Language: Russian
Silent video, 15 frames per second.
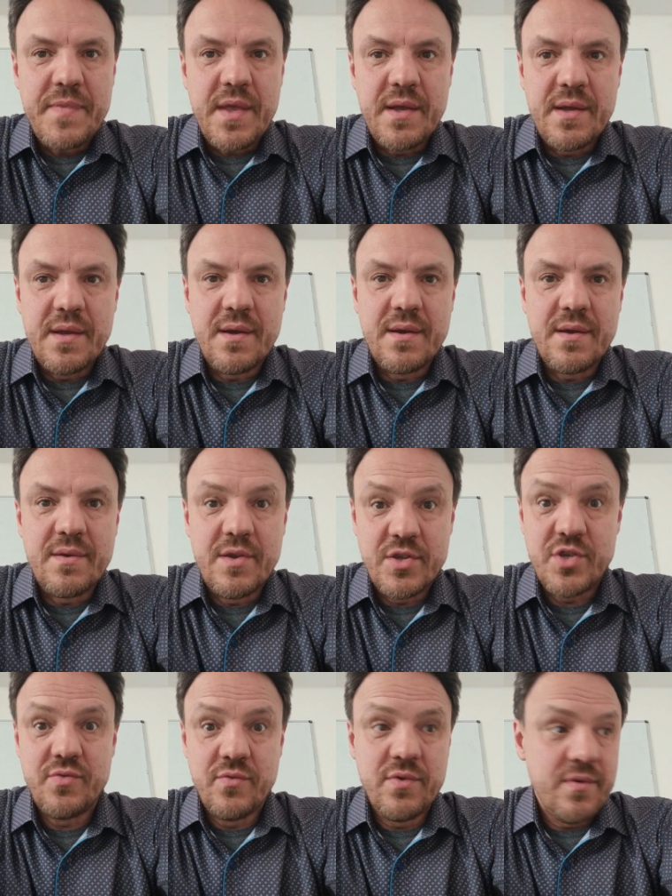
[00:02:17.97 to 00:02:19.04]
Э, для
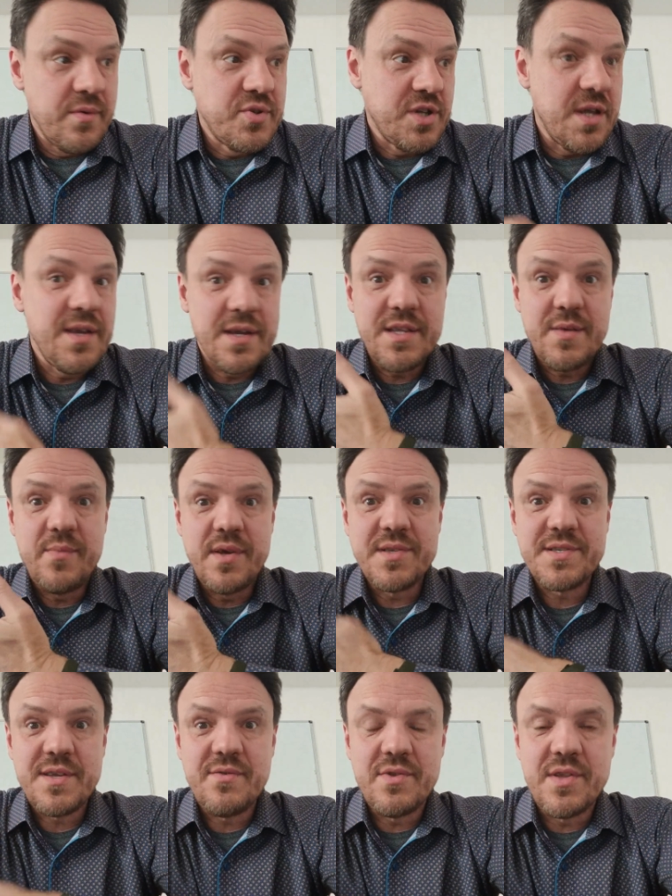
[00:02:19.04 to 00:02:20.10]
чего вообще я тебя
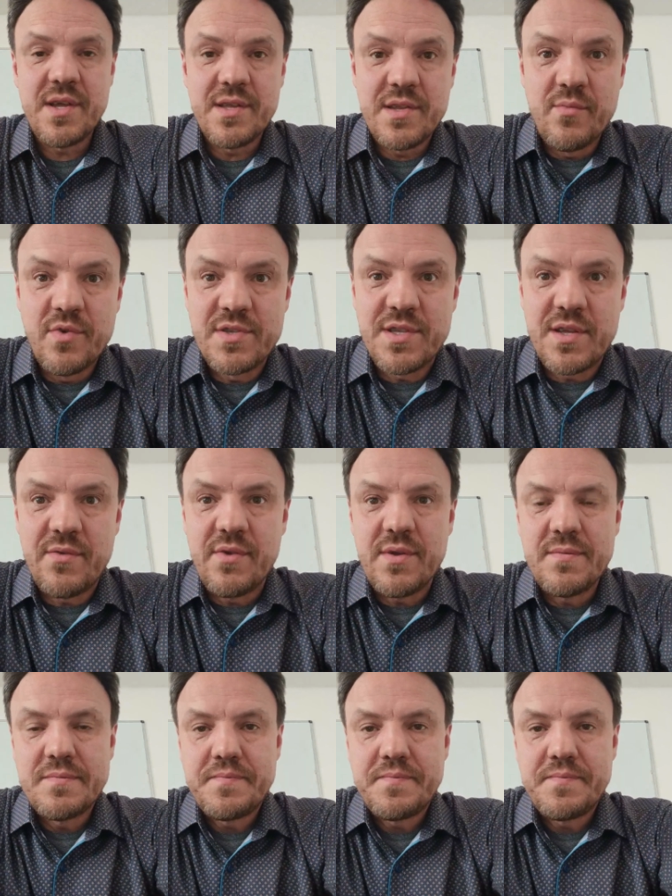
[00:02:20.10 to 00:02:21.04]
оставил на этом острове?